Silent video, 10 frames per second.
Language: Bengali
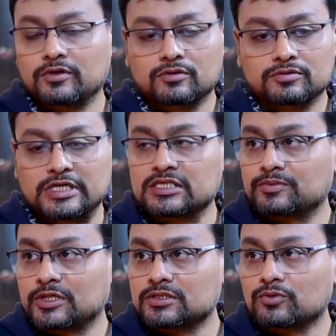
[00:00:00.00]
ইউনো সিক্স
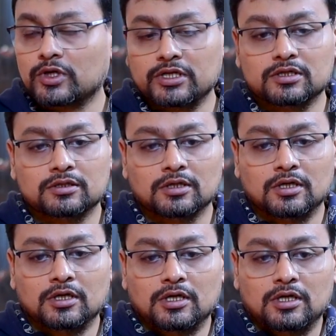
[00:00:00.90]
মান্থস ওয়ান ইয়ার
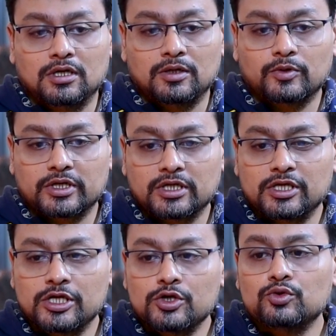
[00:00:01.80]
এবং একটা
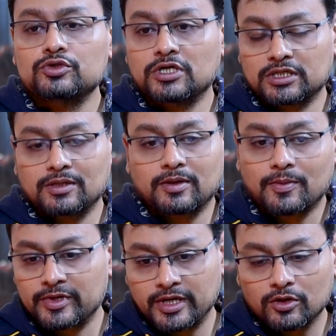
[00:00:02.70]
হিউজ একটা
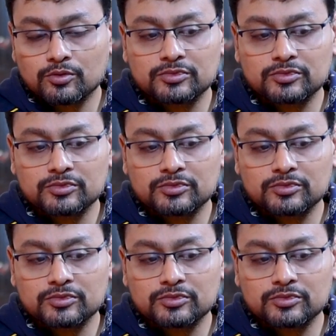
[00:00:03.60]
আমার এরকম